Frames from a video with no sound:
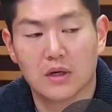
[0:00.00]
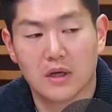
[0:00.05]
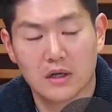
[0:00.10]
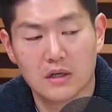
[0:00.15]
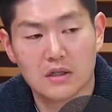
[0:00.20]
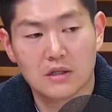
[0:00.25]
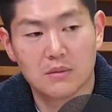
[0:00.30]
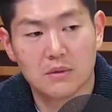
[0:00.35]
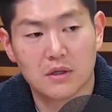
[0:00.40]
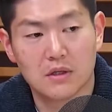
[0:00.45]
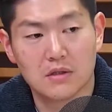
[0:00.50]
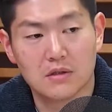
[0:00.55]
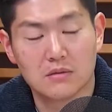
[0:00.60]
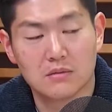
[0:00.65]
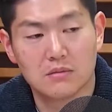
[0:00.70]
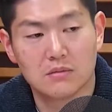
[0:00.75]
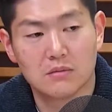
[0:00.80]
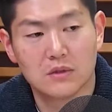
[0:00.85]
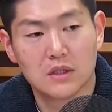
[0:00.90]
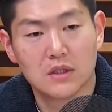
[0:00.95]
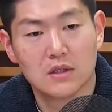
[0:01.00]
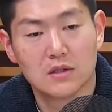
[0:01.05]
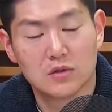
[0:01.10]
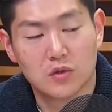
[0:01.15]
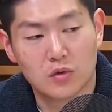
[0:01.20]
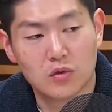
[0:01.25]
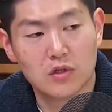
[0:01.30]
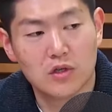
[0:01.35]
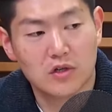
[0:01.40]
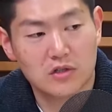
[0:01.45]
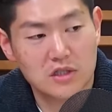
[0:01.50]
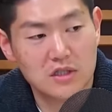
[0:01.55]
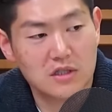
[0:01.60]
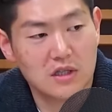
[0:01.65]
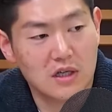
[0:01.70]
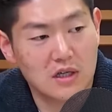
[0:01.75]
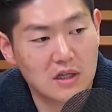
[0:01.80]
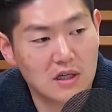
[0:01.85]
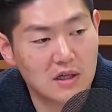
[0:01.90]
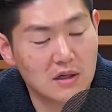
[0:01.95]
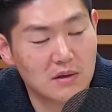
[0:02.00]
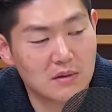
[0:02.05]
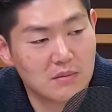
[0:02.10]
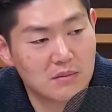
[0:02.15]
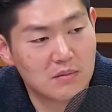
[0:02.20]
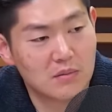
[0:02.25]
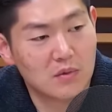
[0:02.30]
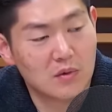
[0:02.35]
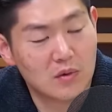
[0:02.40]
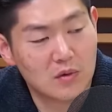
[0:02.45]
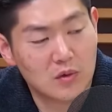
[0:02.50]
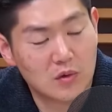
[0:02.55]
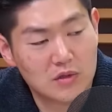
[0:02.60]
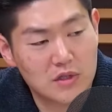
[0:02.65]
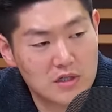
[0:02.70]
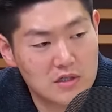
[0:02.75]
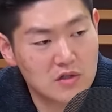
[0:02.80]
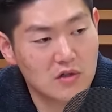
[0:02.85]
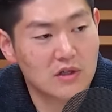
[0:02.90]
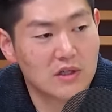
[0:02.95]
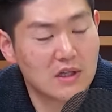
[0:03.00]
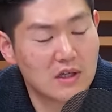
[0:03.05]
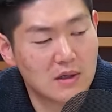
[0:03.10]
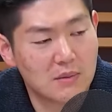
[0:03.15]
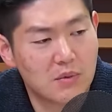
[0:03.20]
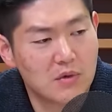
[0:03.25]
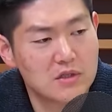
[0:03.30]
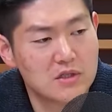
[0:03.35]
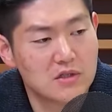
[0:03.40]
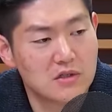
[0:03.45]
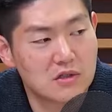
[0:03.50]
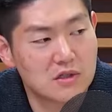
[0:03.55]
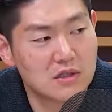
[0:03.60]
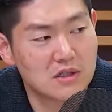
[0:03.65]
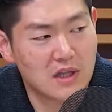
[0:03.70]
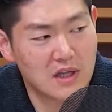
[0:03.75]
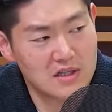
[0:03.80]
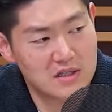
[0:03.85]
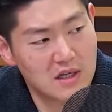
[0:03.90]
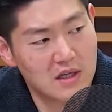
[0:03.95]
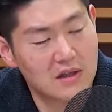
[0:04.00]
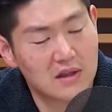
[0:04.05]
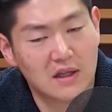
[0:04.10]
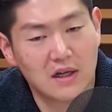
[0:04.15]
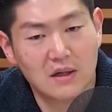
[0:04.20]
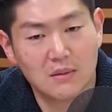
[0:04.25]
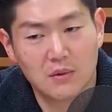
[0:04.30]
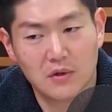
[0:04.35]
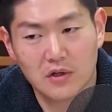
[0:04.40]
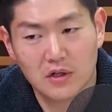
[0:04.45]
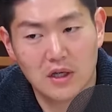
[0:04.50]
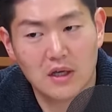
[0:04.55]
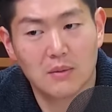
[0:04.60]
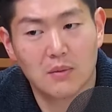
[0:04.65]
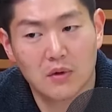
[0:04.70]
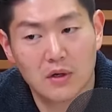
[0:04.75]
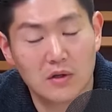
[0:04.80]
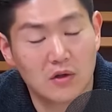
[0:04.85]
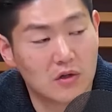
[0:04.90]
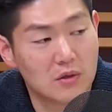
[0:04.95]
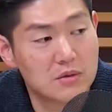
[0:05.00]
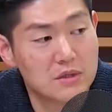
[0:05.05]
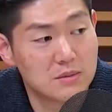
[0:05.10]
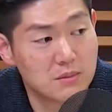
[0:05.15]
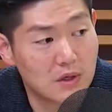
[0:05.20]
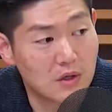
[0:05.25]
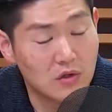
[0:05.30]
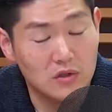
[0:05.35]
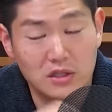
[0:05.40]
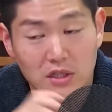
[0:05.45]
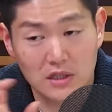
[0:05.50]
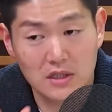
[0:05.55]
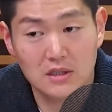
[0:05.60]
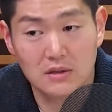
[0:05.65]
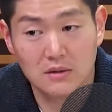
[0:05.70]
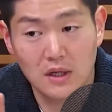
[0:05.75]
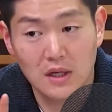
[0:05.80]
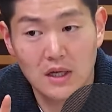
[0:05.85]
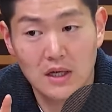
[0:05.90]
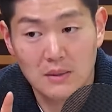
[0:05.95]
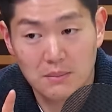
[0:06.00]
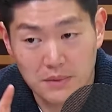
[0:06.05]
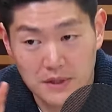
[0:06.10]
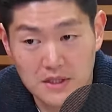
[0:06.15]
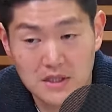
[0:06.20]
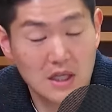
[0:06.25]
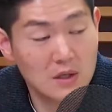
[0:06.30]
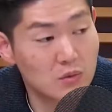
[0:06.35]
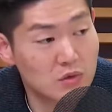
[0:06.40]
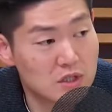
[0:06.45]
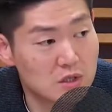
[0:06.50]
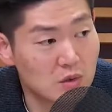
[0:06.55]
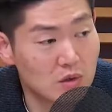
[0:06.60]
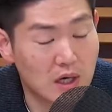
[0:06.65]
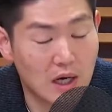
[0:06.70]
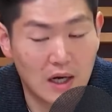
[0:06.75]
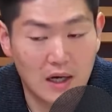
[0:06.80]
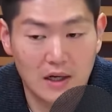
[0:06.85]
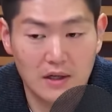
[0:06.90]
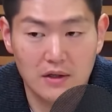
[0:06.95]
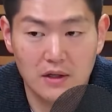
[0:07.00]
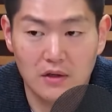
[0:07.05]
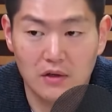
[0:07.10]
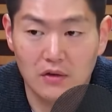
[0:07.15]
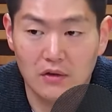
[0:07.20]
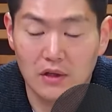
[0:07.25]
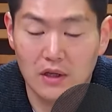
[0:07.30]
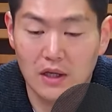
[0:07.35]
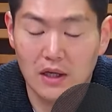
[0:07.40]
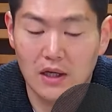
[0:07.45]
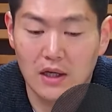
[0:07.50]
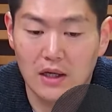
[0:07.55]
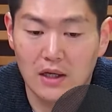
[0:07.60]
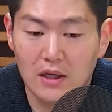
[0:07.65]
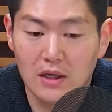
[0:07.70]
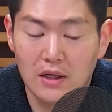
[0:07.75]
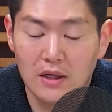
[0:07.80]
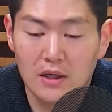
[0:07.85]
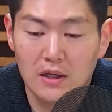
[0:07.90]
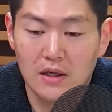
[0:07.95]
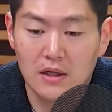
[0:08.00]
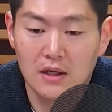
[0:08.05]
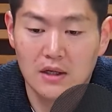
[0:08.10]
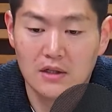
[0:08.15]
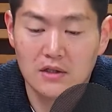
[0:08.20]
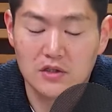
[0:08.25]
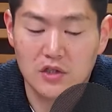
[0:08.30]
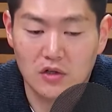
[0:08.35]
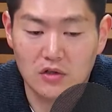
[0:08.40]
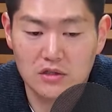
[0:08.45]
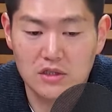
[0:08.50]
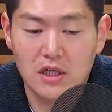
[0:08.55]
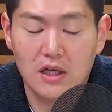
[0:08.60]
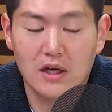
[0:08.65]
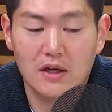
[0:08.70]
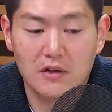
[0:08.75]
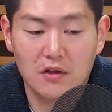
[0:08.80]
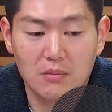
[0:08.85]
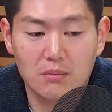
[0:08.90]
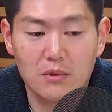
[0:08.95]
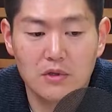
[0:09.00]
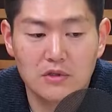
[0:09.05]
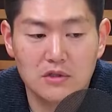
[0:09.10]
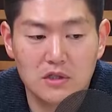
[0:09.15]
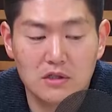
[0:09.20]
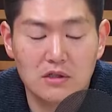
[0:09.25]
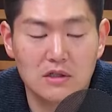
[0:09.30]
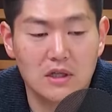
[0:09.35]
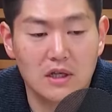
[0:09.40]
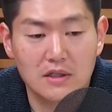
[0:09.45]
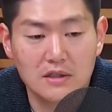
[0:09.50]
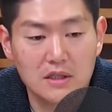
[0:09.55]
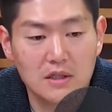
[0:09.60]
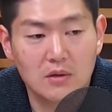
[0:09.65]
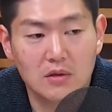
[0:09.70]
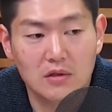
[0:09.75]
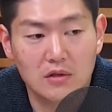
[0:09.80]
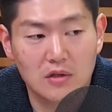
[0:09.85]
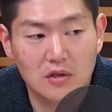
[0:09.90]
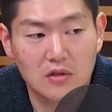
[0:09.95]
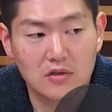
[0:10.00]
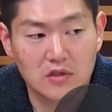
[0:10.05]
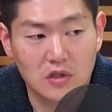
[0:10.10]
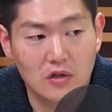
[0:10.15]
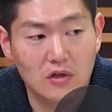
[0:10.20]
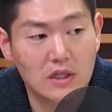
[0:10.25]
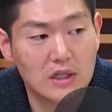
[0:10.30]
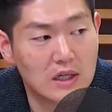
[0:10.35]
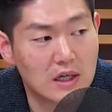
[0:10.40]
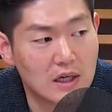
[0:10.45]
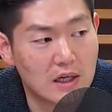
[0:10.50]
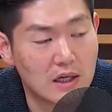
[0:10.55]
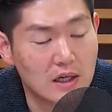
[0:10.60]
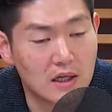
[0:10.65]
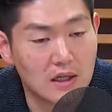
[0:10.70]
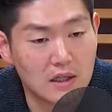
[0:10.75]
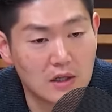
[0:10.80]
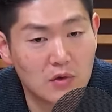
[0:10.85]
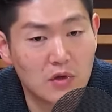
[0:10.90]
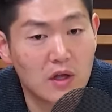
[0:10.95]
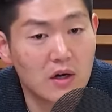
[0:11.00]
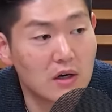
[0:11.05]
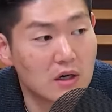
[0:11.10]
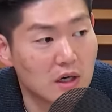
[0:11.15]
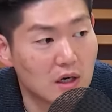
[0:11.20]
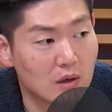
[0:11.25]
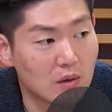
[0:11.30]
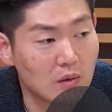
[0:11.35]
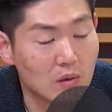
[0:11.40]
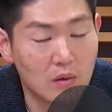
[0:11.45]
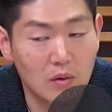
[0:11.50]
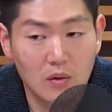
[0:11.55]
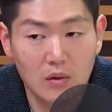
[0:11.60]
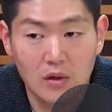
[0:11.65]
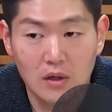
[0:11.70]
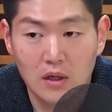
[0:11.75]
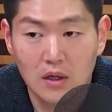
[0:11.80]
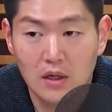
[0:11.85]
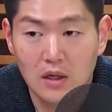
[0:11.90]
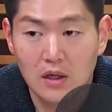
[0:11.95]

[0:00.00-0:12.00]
뭐 예를 들면은 조국혁신당이 뭐 녹색정의당의 포지션을 대체했다 뭐 이렇게 보긴 어렵지만 어쨌든 비슷한 위치로 가게 된 건데. 정책의 선명성을 내세웠던 정의당이 쇠락하고